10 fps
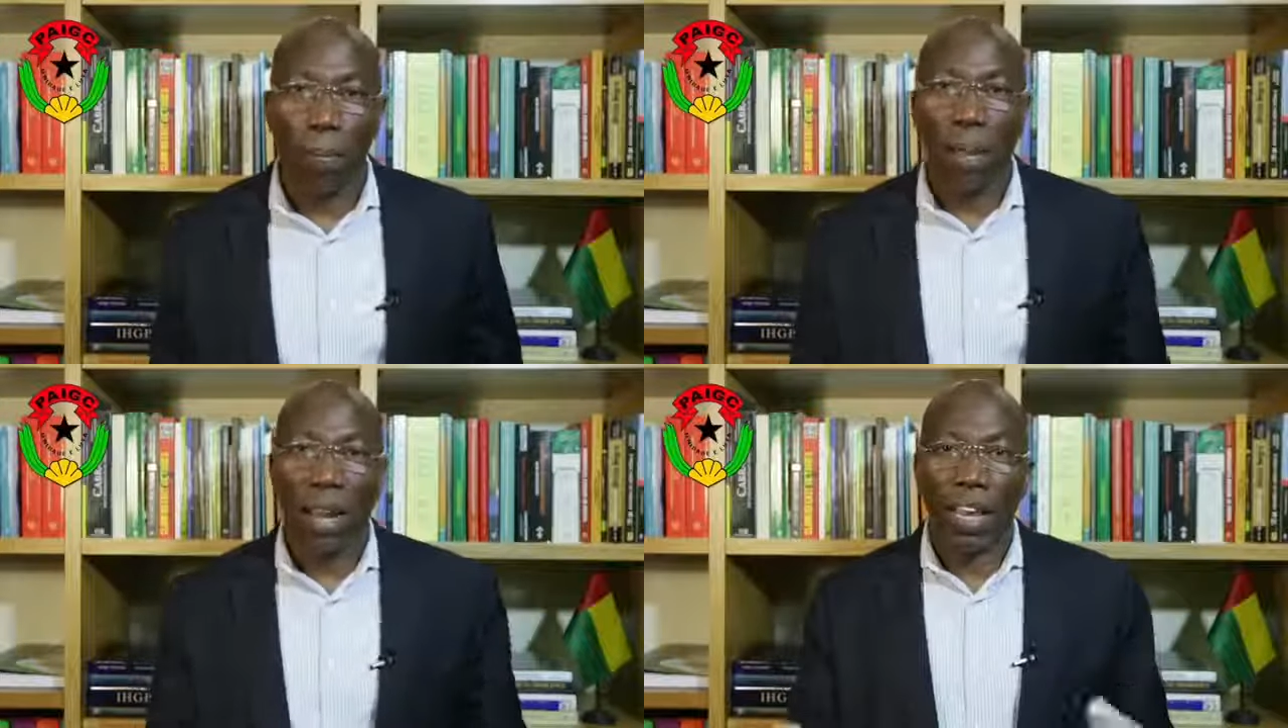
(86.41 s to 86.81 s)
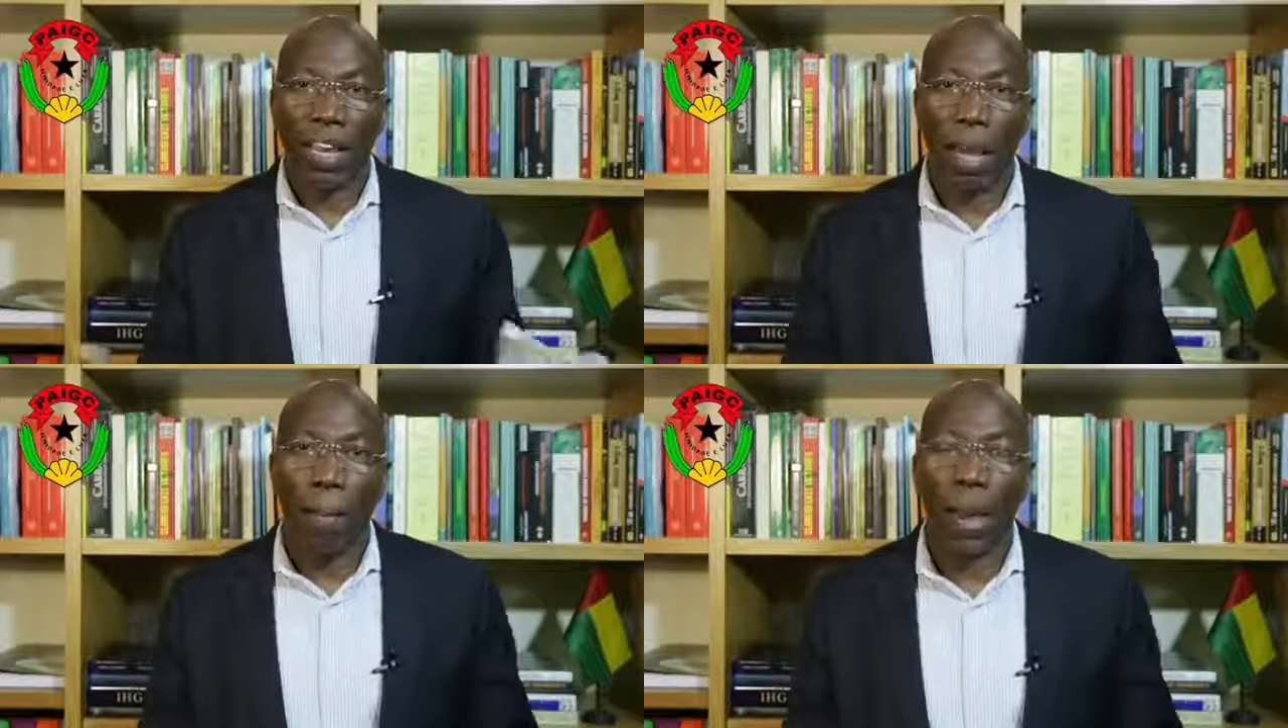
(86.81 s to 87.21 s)
para
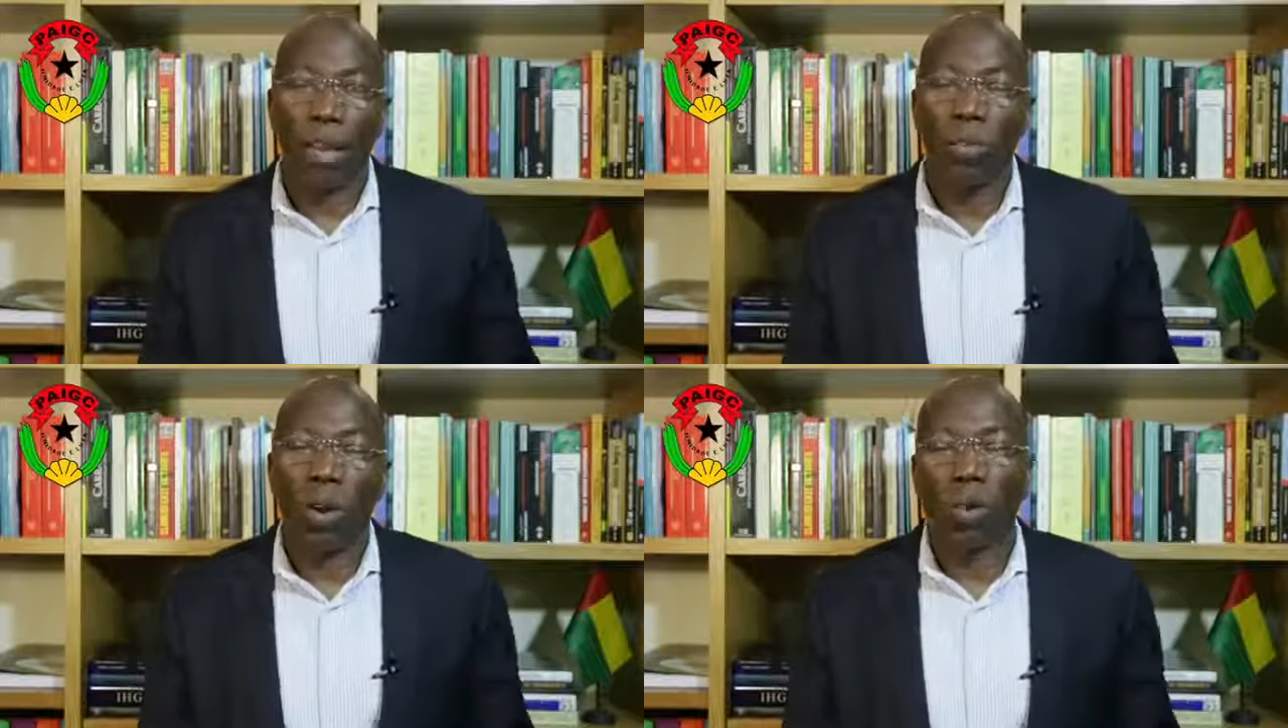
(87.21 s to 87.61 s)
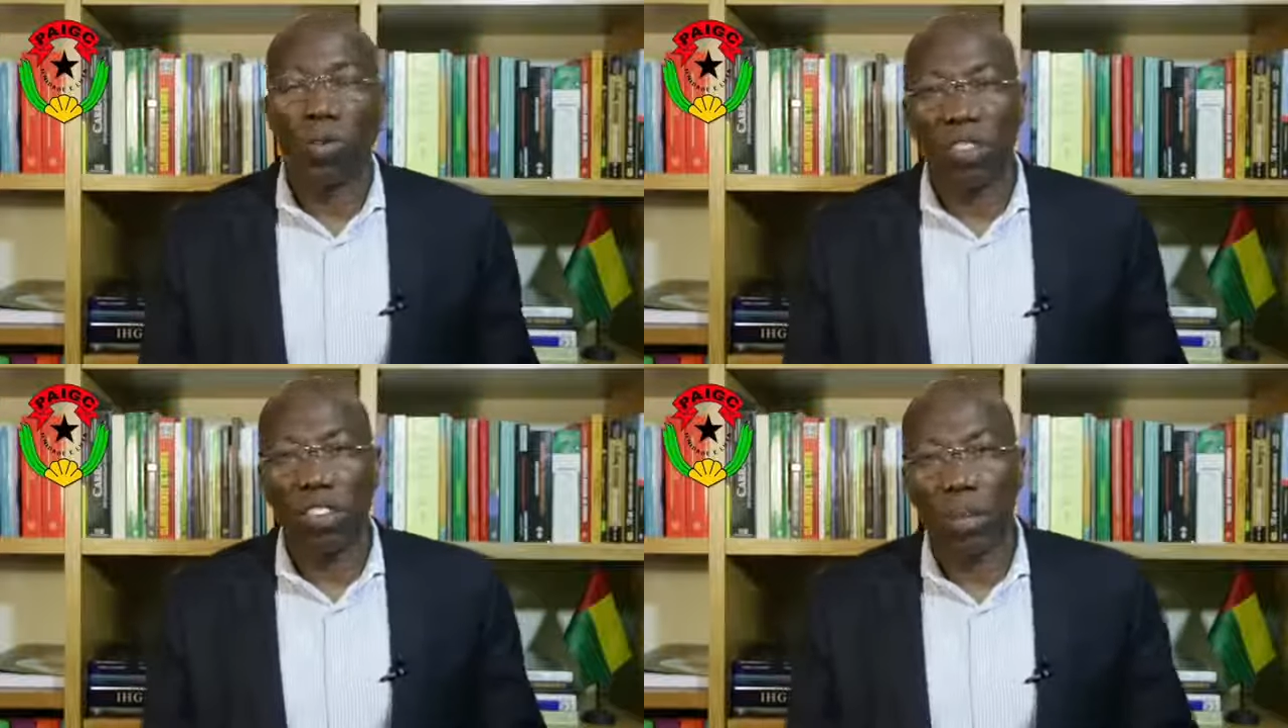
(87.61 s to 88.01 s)
elevado a
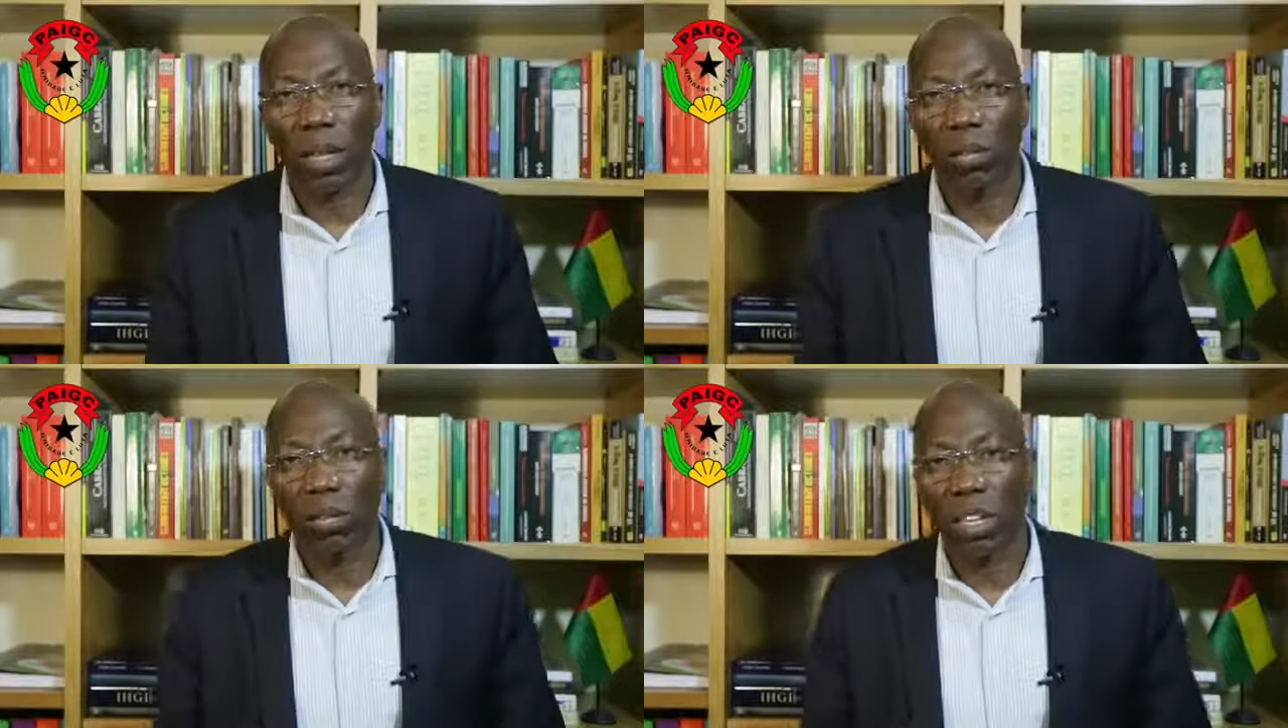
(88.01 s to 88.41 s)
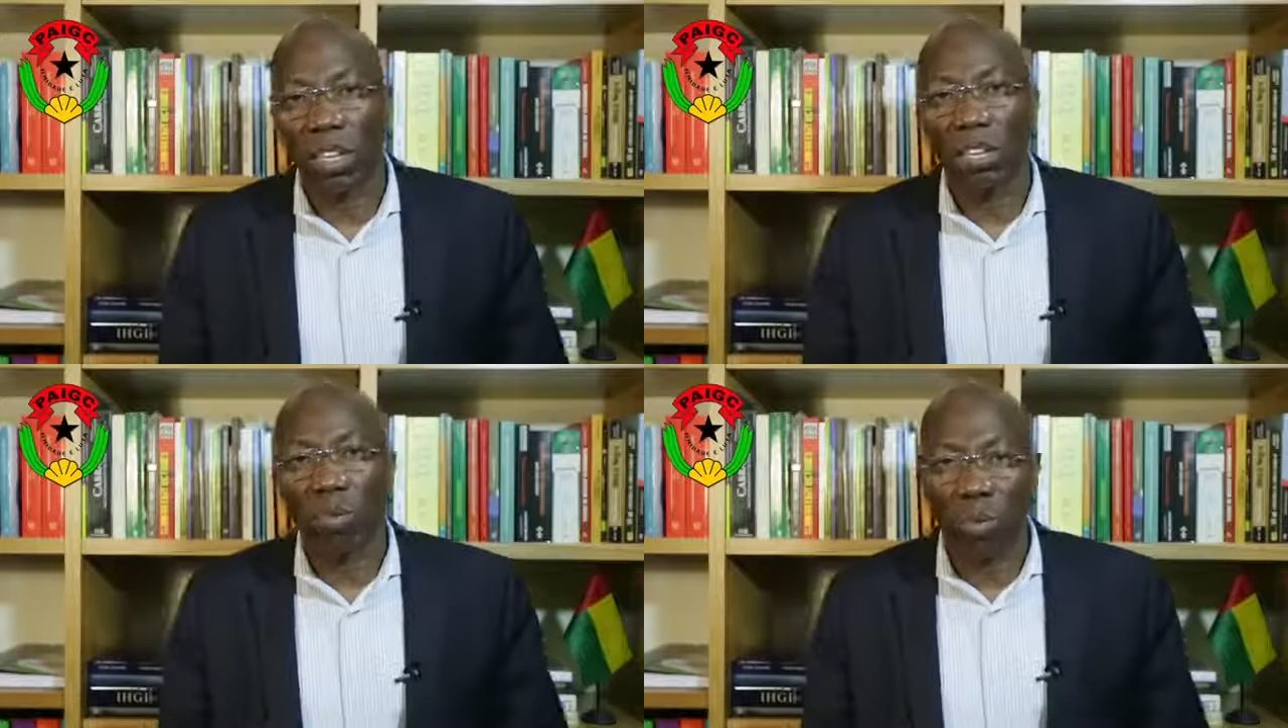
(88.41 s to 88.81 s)
conhecimento
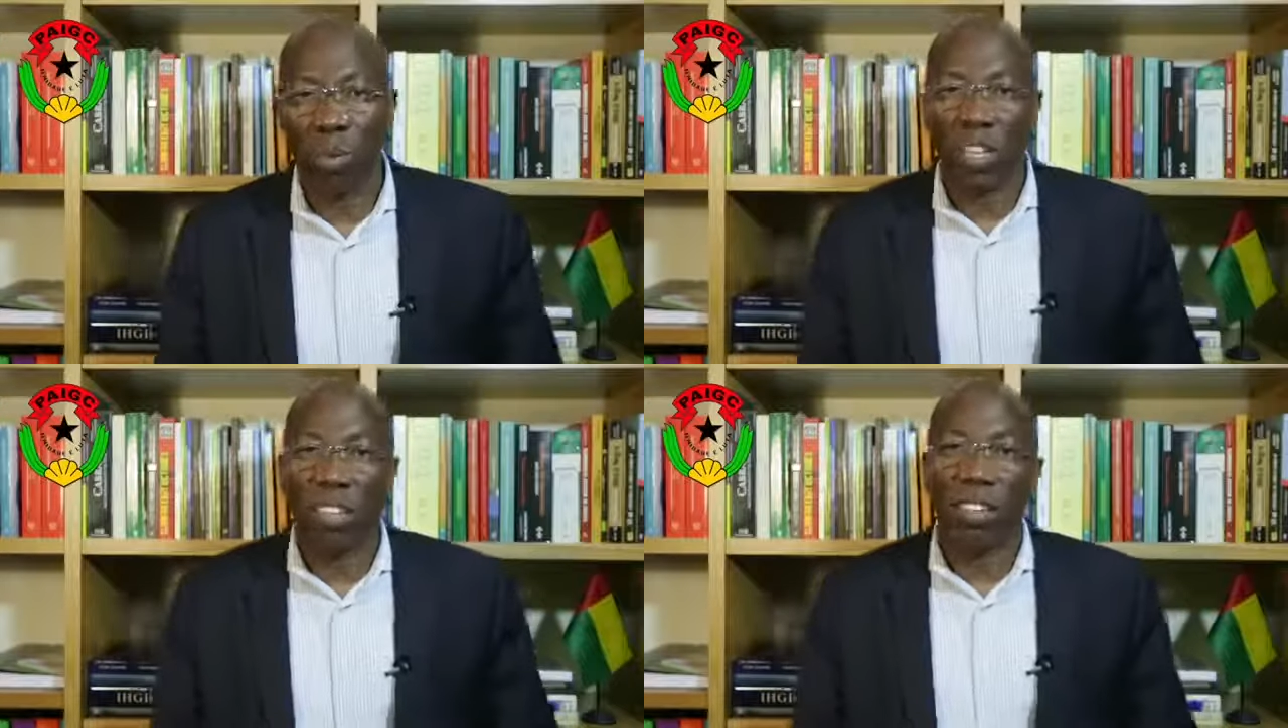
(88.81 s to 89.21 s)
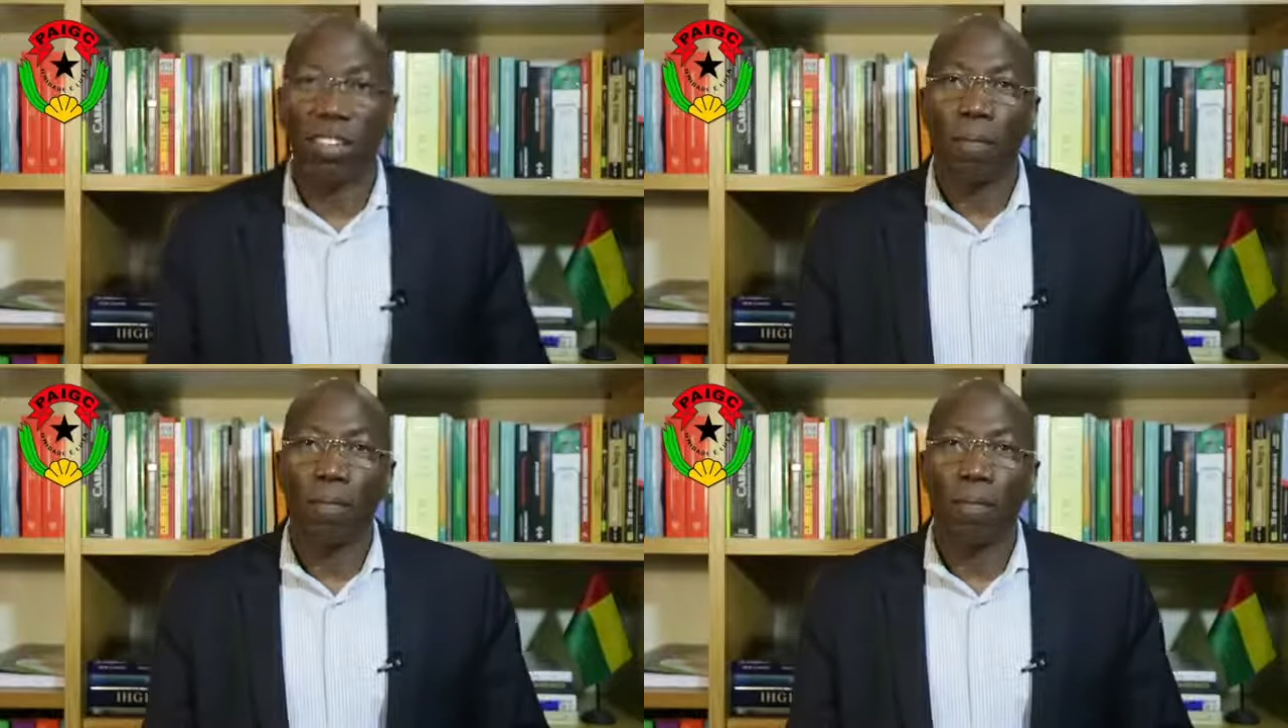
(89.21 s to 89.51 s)
de tudo isso.